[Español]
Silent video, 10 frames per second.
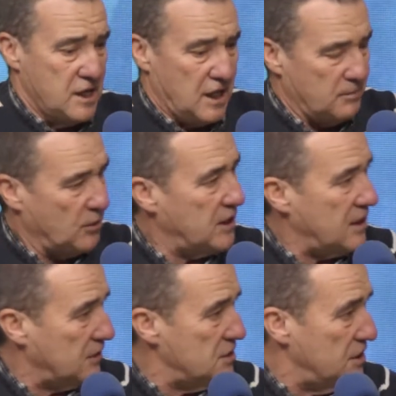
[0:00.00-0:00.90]
el poder
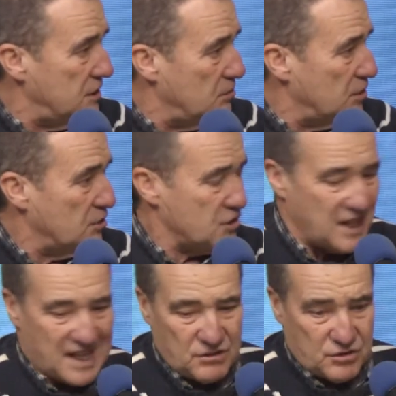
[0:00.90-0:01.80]
adquisitivo de los
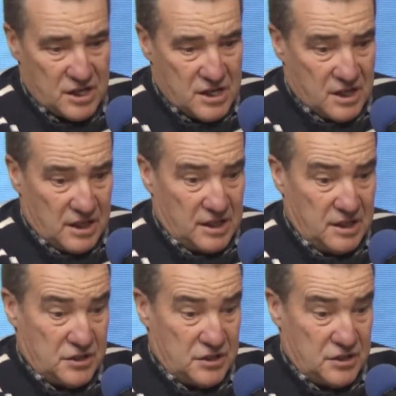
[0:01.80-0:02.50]
salarios eh,